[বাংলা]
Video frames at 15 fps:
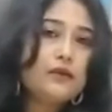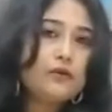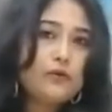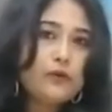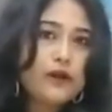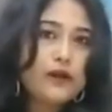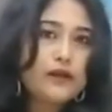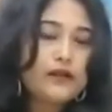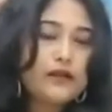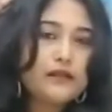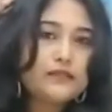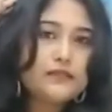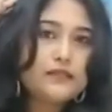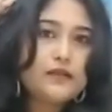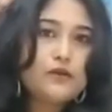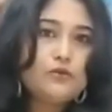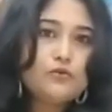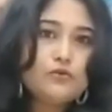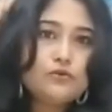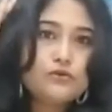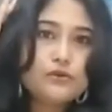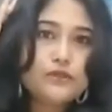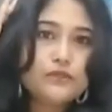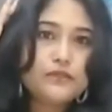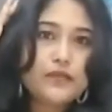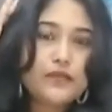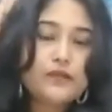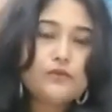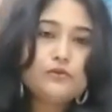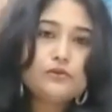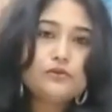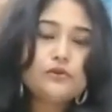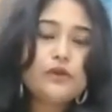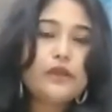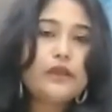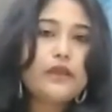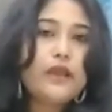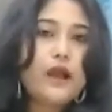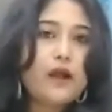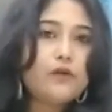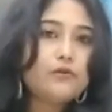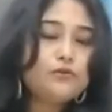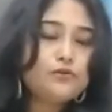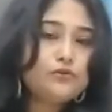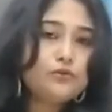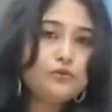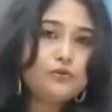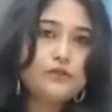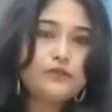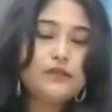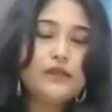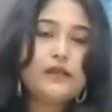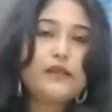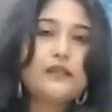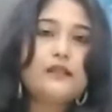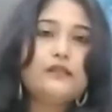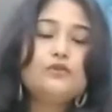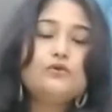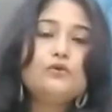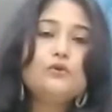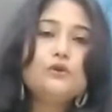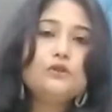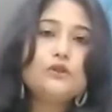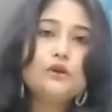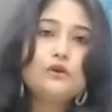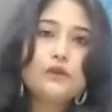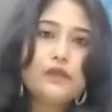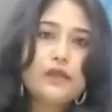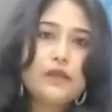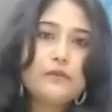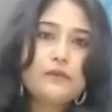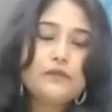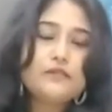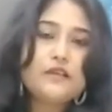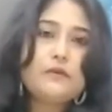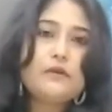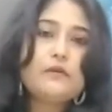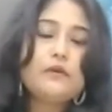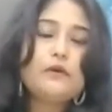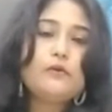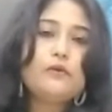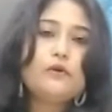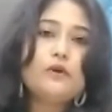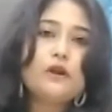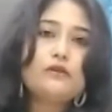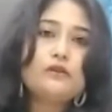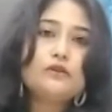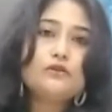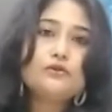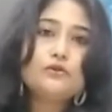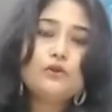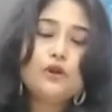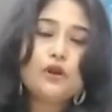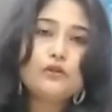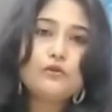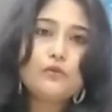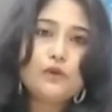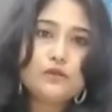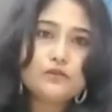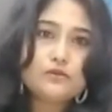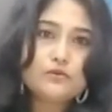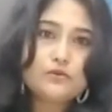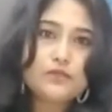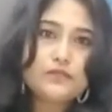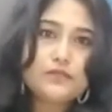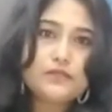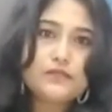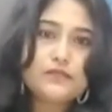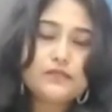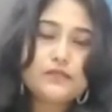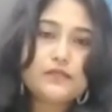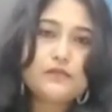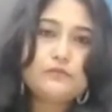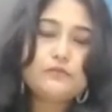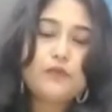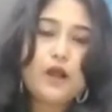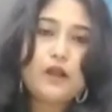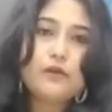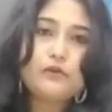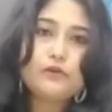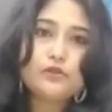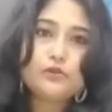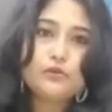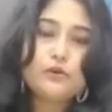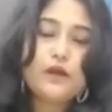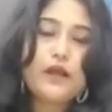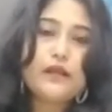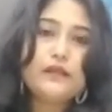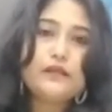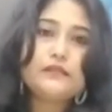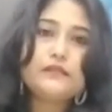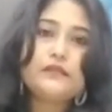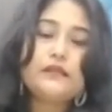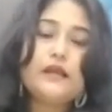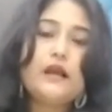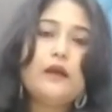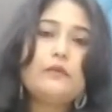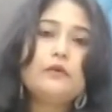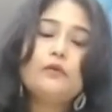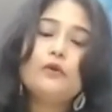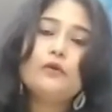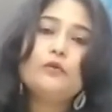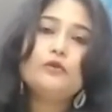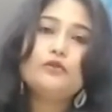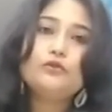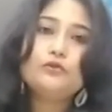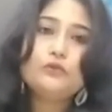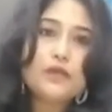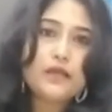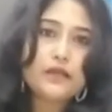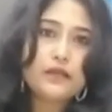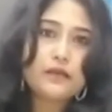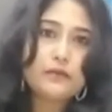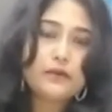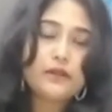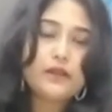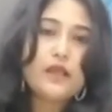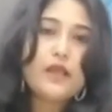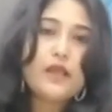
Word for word: গোড়াটা সেটা লুজ হয়ে যায় লুজ হয়ে গিয়ে আরও চুল উঠতে থাকে তাই চুল যখন ঘেমে যাবে বা কোনো কারণে চুল হয়তো ওয়াশ করেছেন সেটা ভালো ভালো করে নি সেটা আমি বলবো শুকিয়ে নেবেন